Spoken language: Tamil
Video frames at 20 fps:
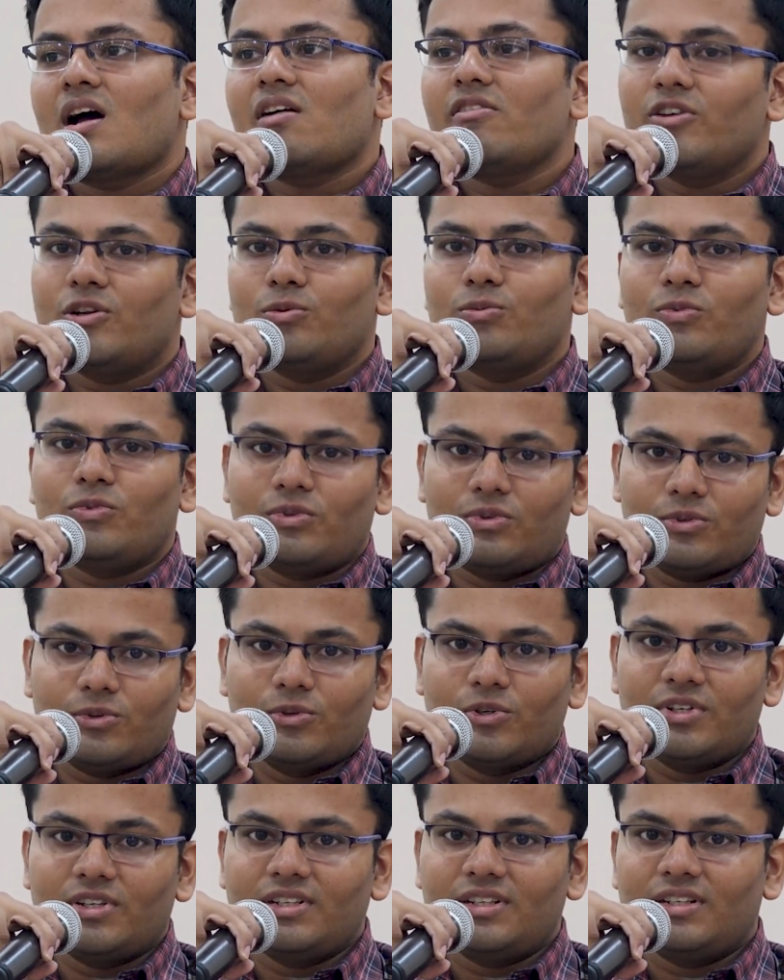அவரும்
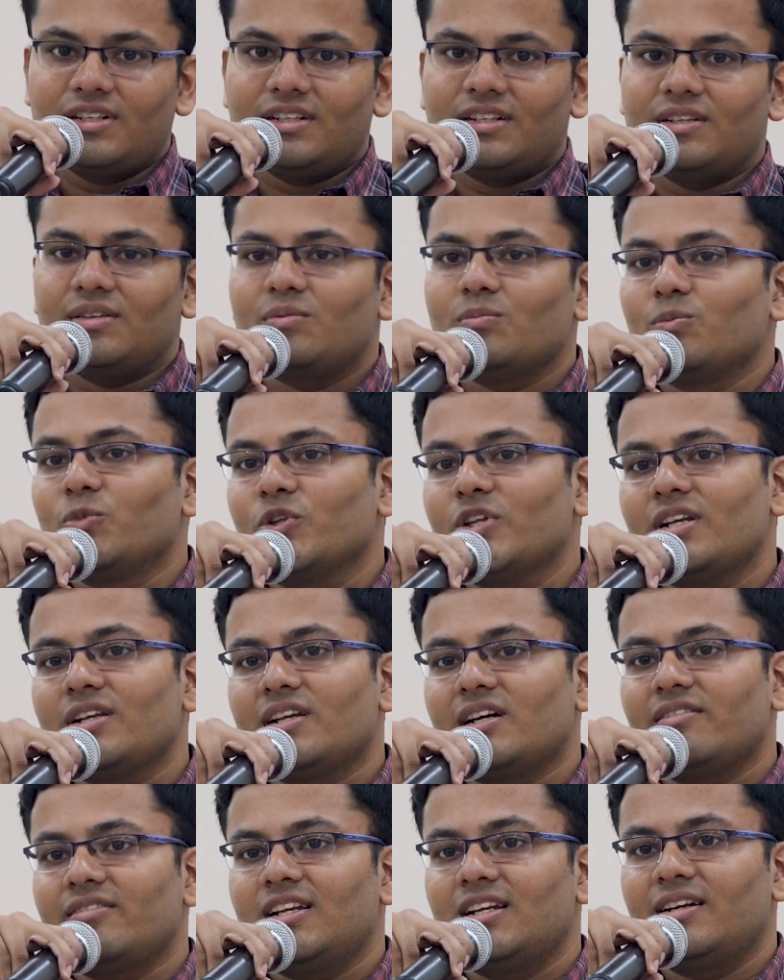ஒரு முதல்
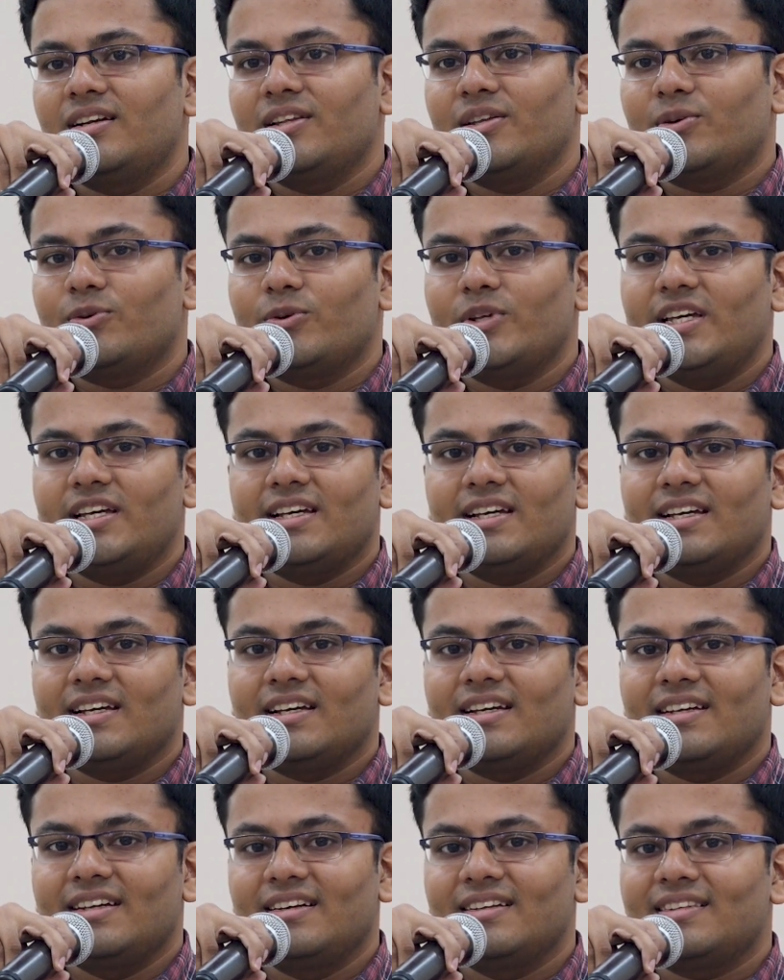நாவல் எழுதக்கூடிய
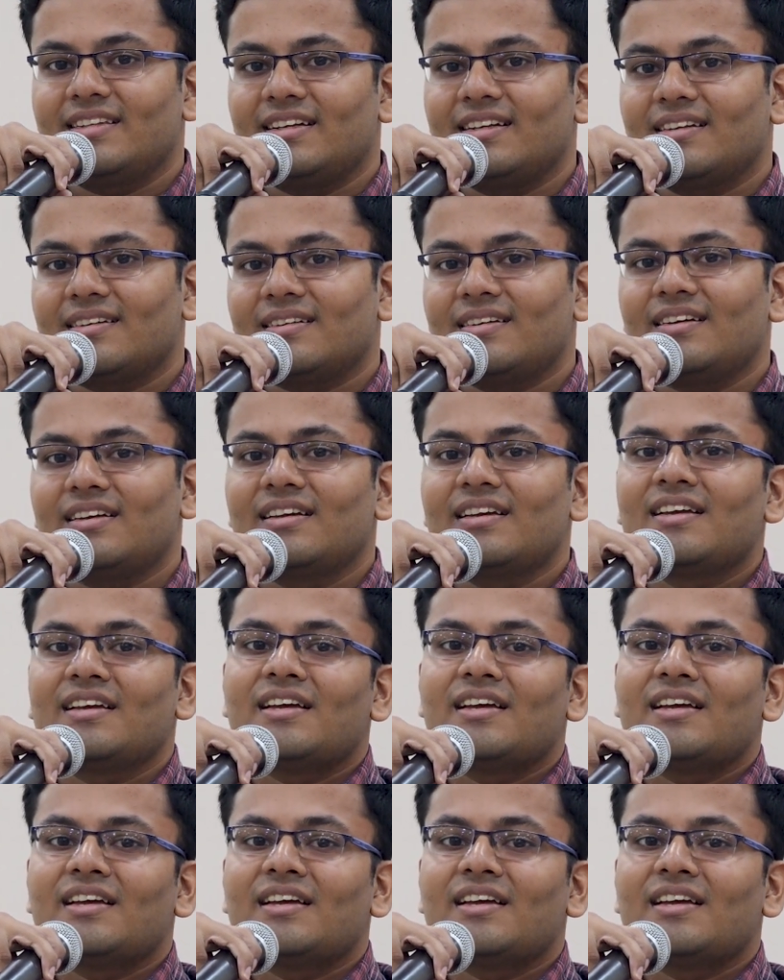எழுத்தாளர் தான்